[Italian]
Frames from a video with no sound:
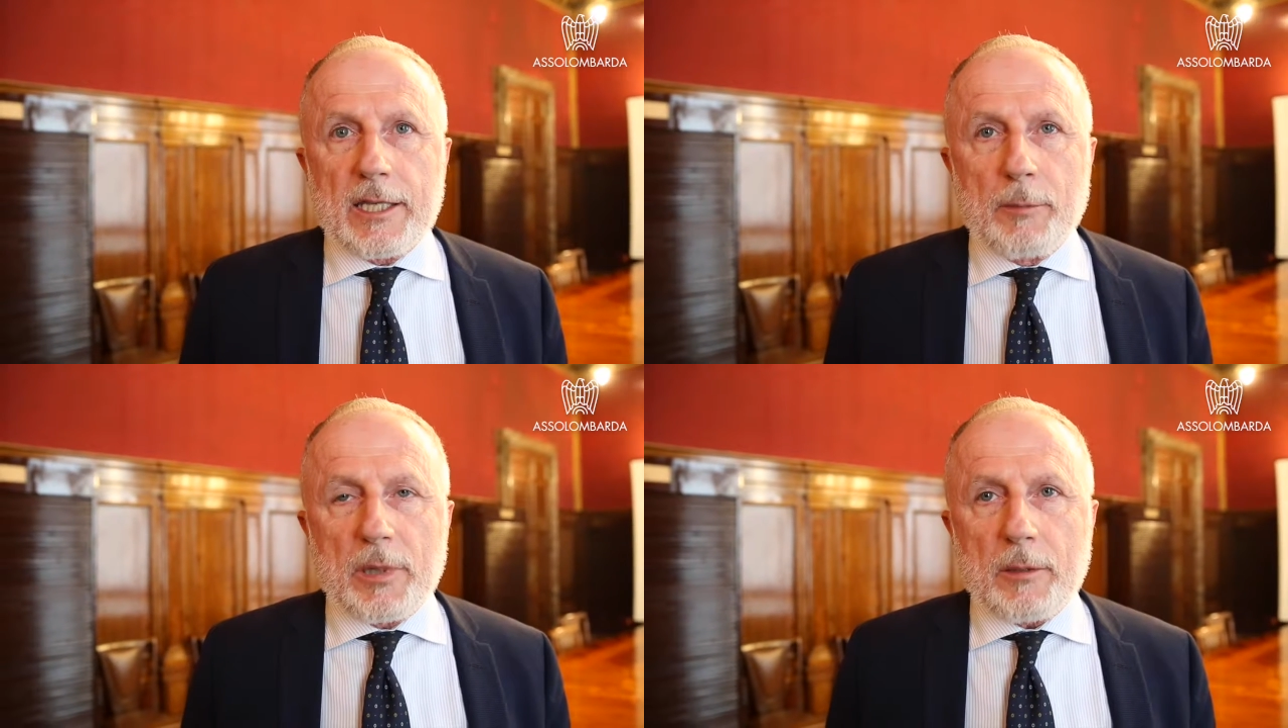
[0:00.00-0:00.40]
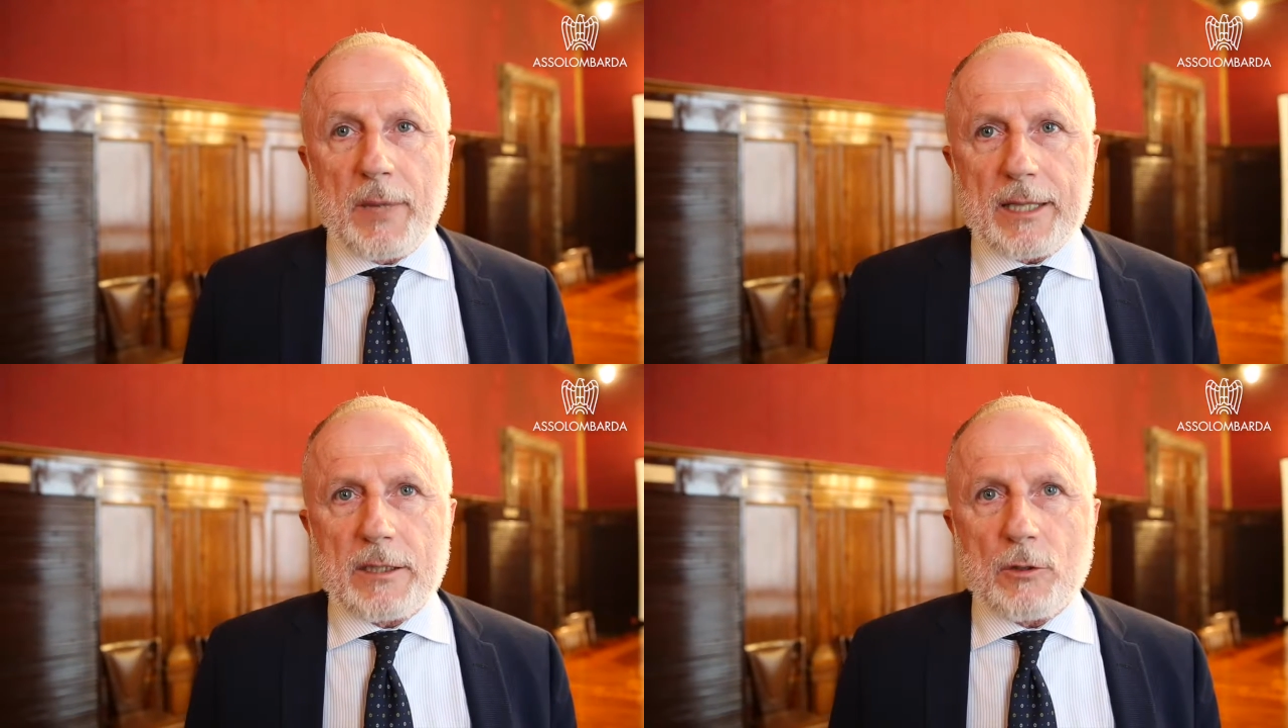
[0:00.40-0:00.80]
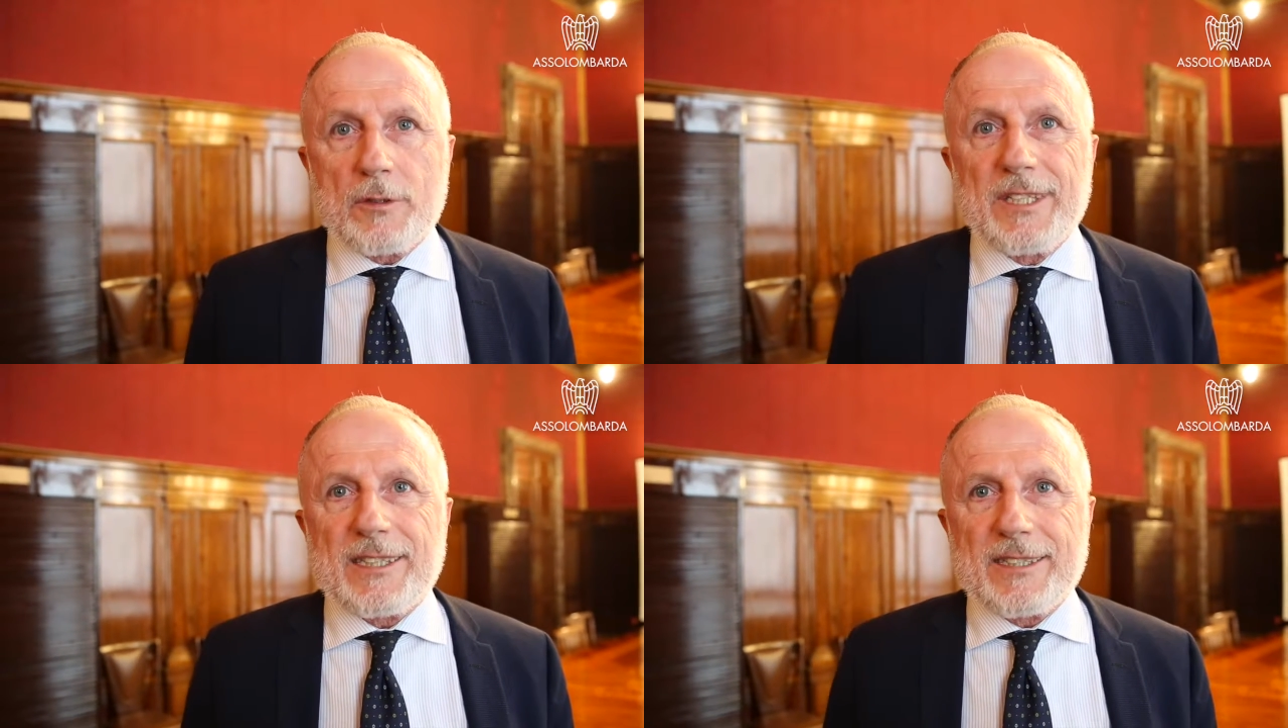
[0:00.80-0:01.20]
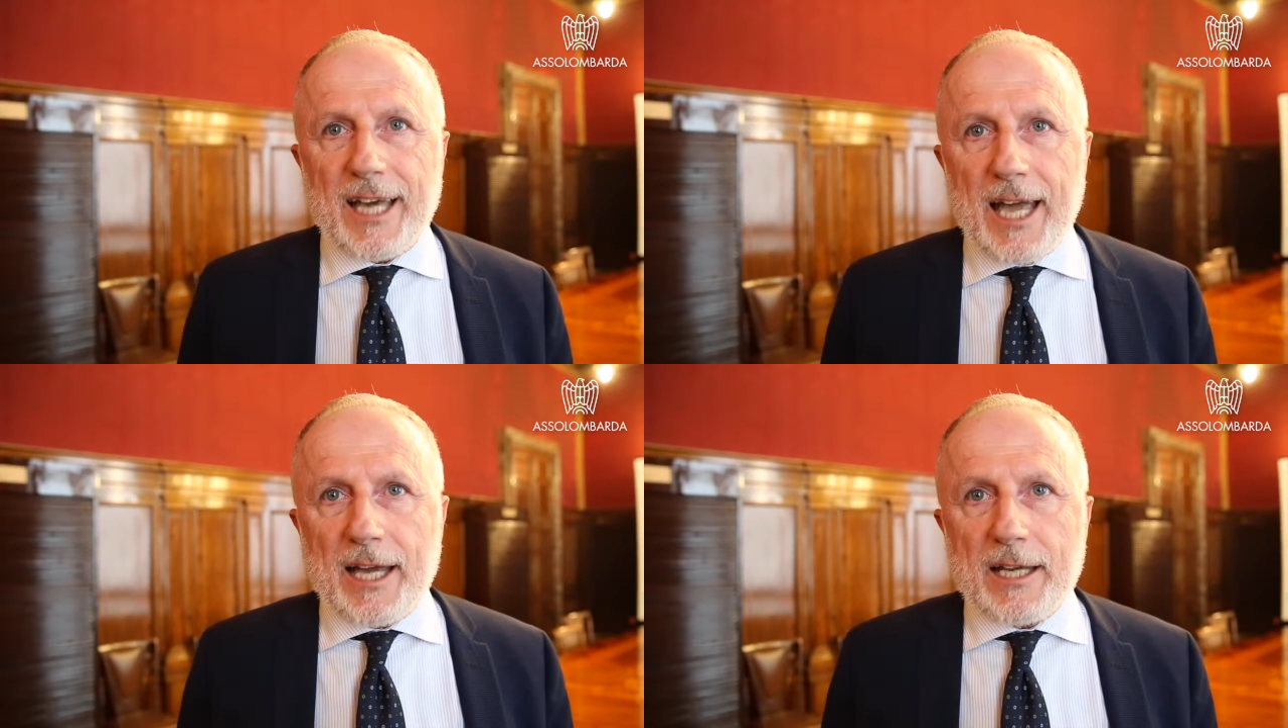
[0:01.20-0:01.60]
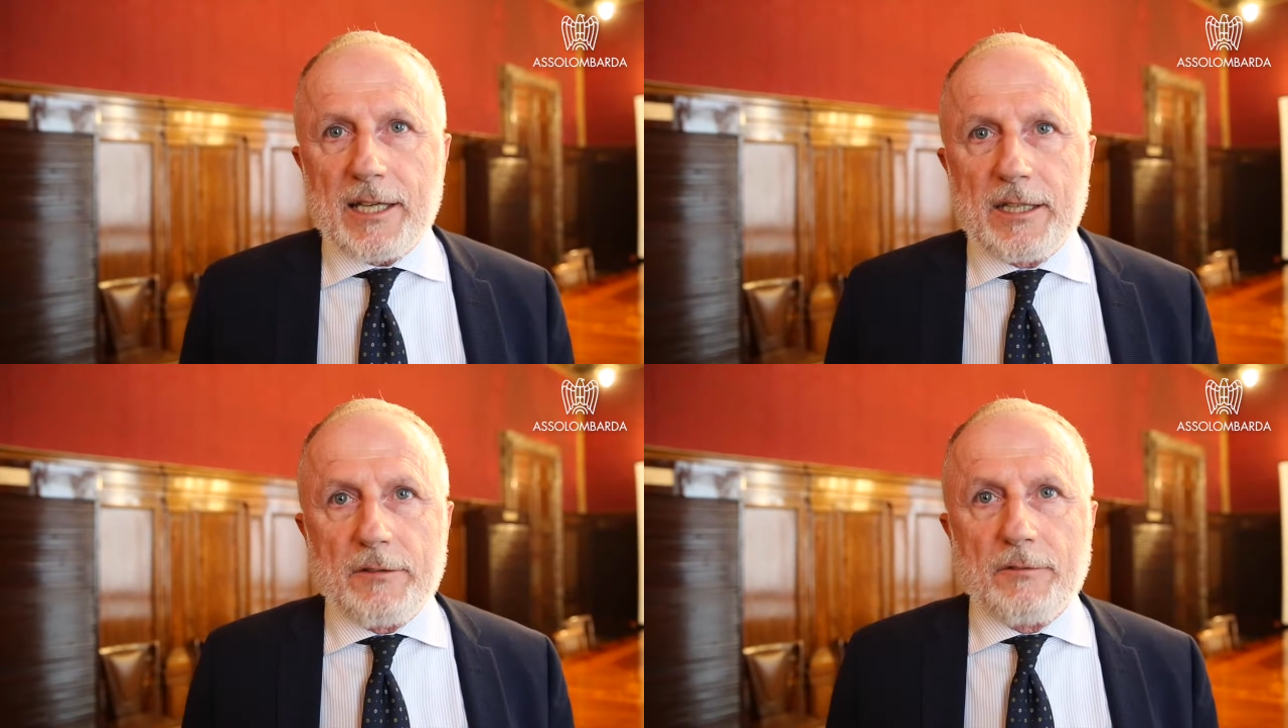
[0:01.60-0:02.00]
che permettono di
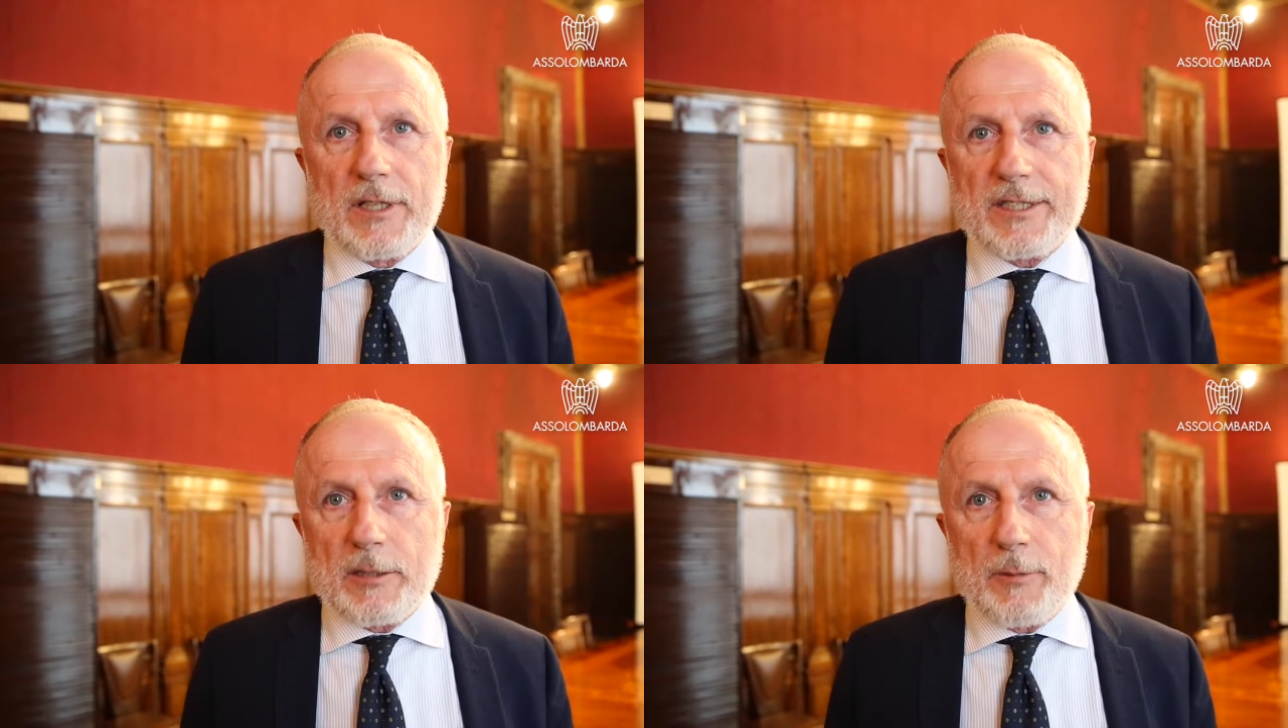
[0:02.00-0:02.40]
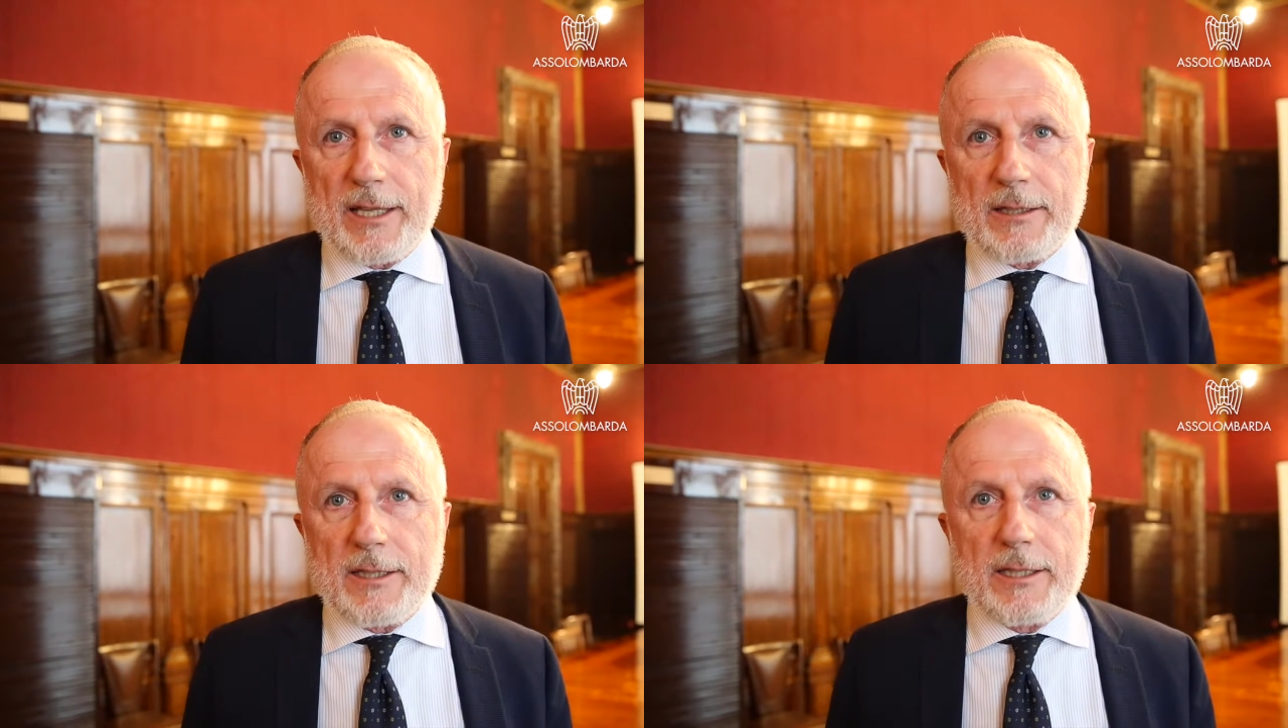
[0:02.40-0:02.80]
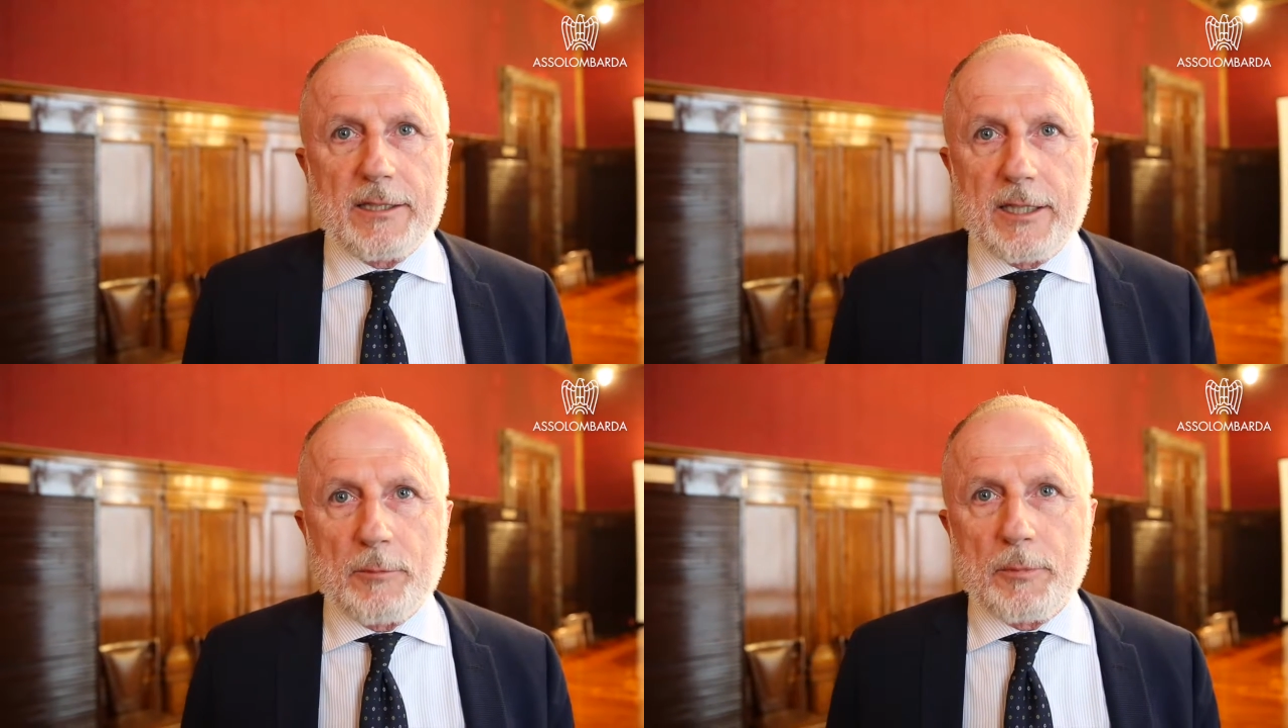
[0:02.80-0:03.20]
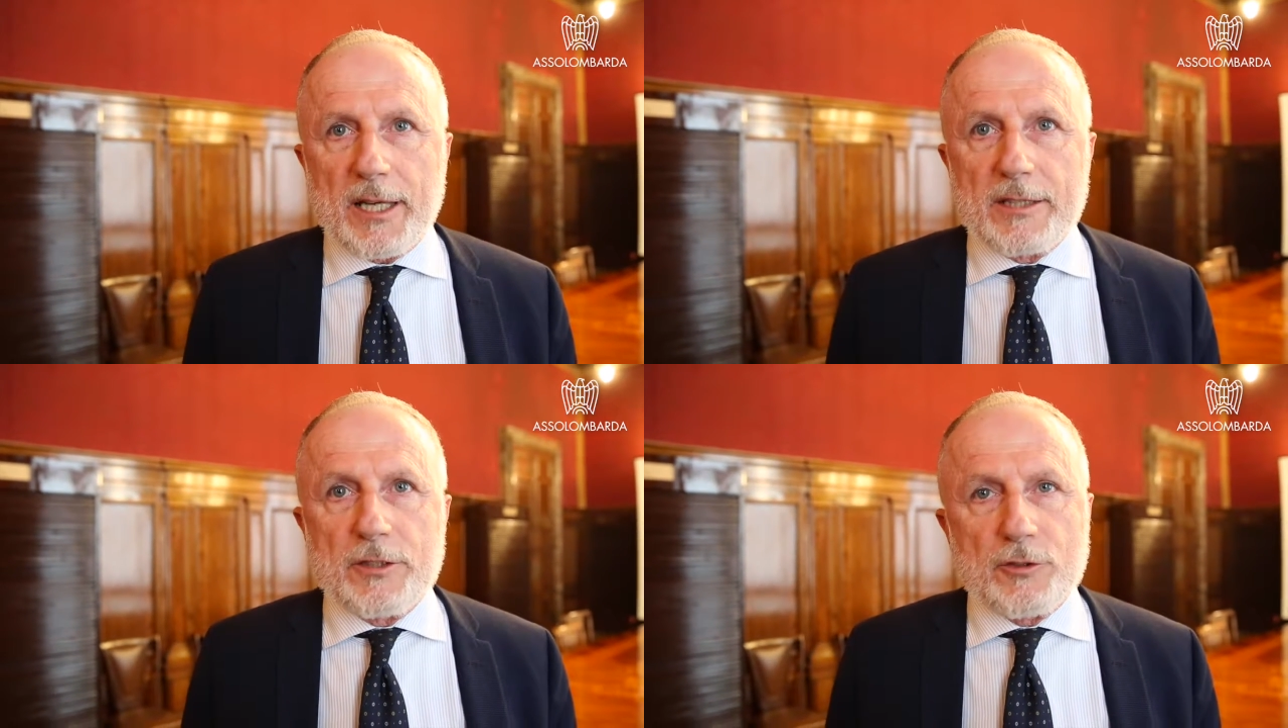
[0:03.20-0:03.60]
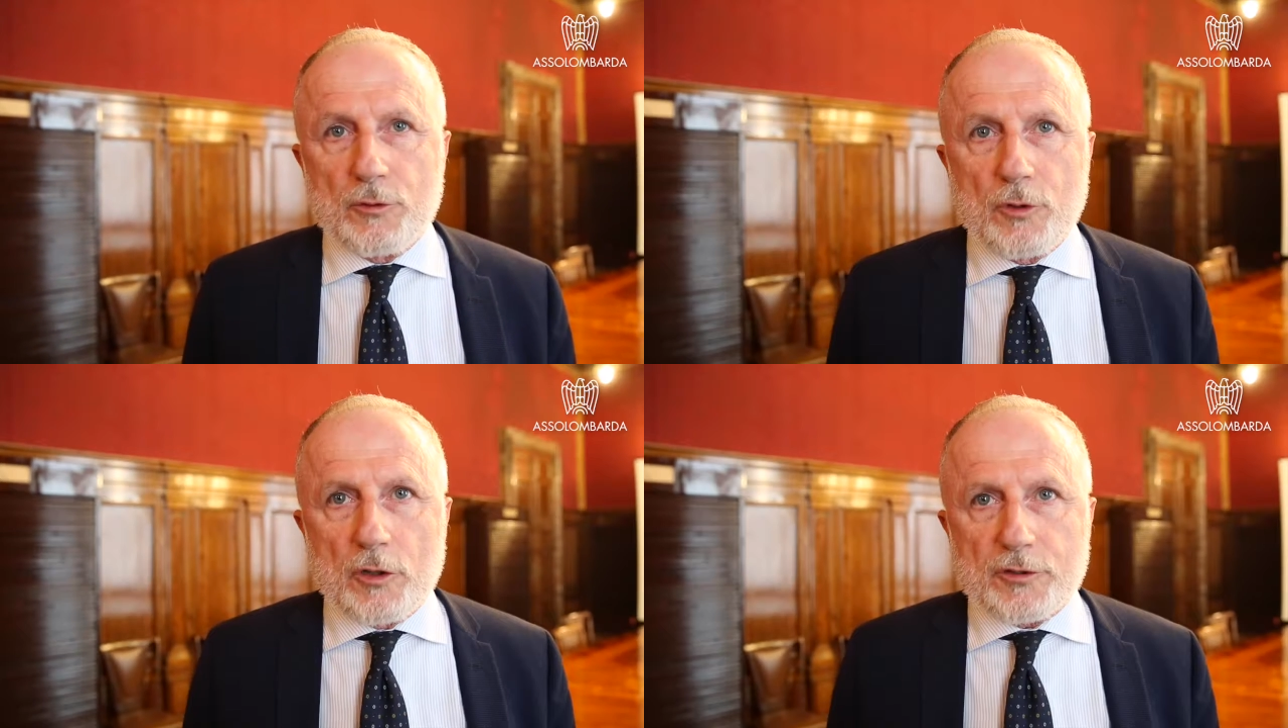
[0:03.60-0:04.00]
attrarre investimenti di imprese
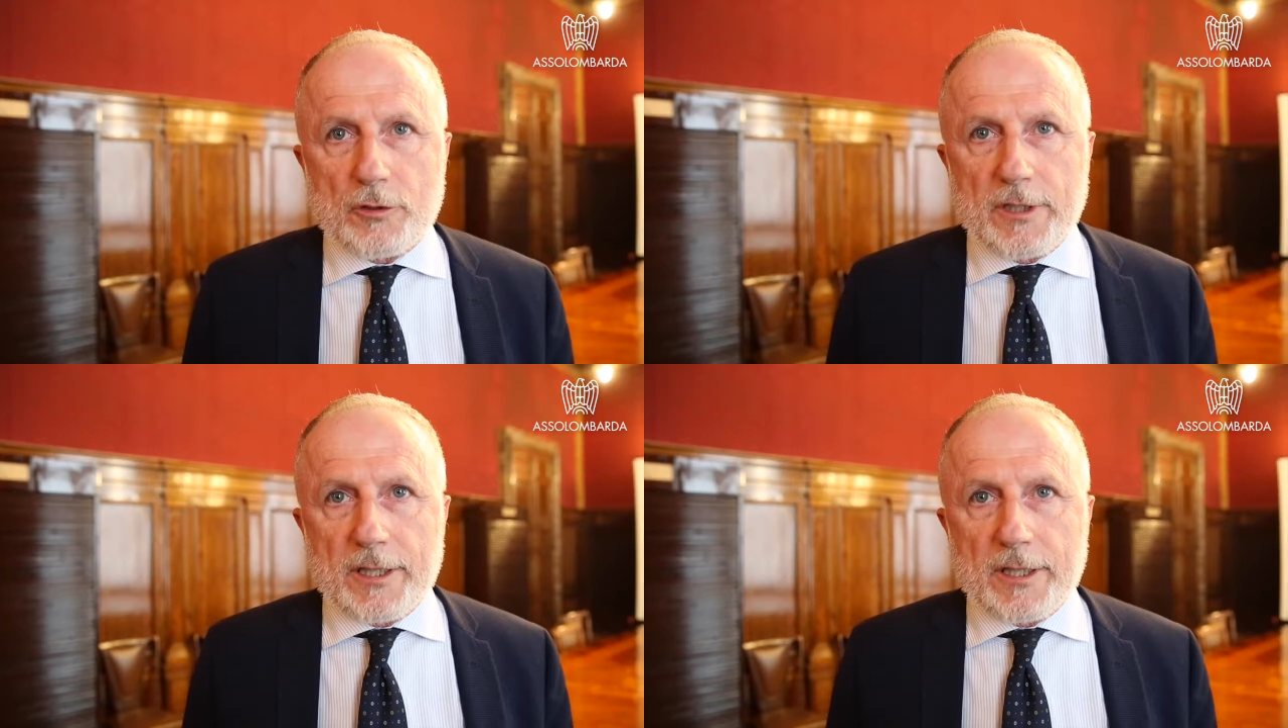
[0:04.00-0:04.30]
sul nostro